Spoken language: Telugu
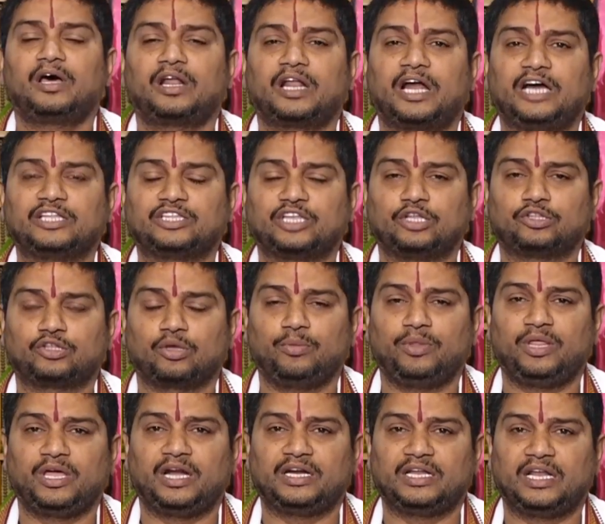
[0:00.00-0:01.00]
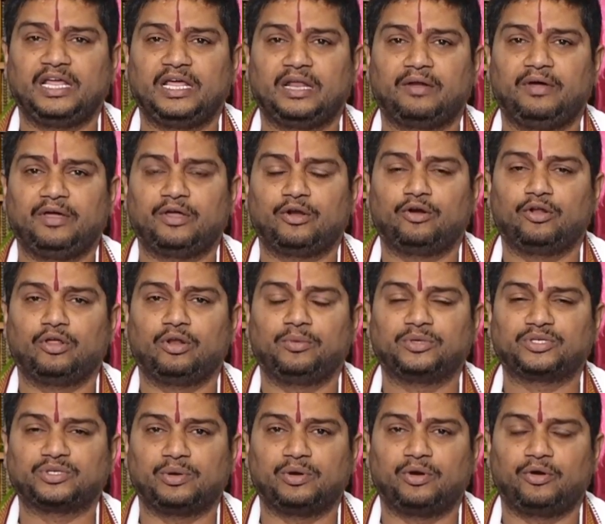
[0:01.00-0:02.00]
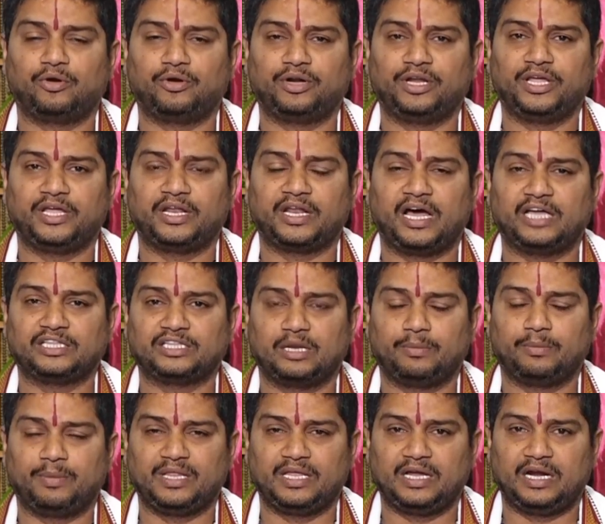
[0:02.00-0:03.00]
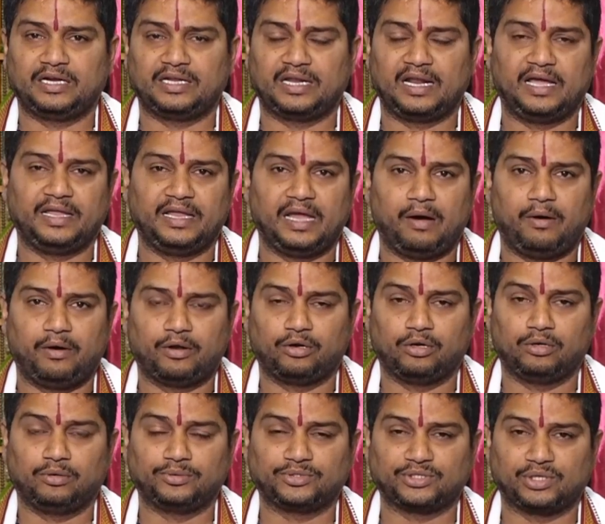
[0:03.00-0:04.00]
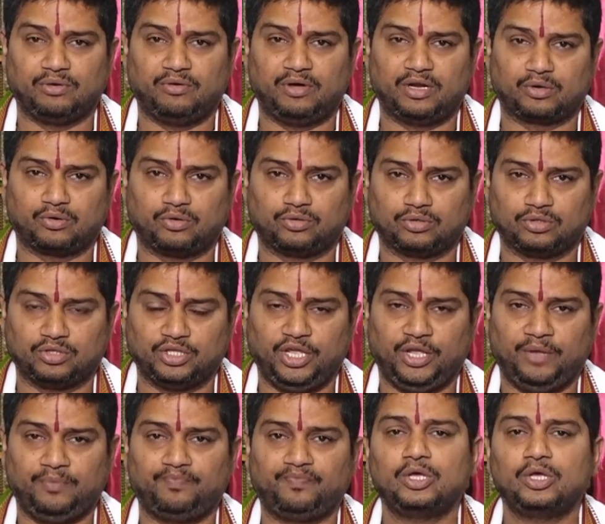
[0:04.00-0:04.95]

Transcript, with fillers: రాత్రి తొమ్మిది గంటల ఇరవై రెండు నిమిషంలో నుండి రాత్రి పది గంటల యాభై రెండు నిమిషాల వరకు ఉంటుంది